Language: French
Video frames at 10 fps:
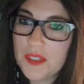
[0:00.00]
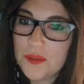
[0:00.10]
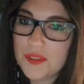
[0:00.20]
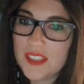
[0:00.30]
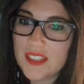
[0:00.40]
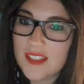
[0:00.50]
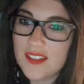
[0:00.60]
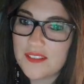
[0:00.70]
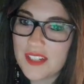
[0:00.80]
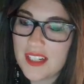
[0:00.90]
pis, écoutez,
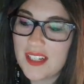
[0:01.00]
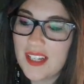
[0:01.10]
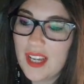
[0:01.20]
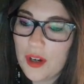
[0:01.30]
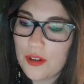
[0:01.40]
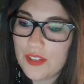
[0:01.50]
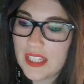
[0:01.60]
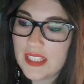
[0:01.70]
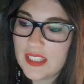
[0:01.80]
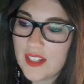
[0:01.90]
hein, on, va, on
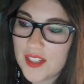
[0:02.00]
va gagner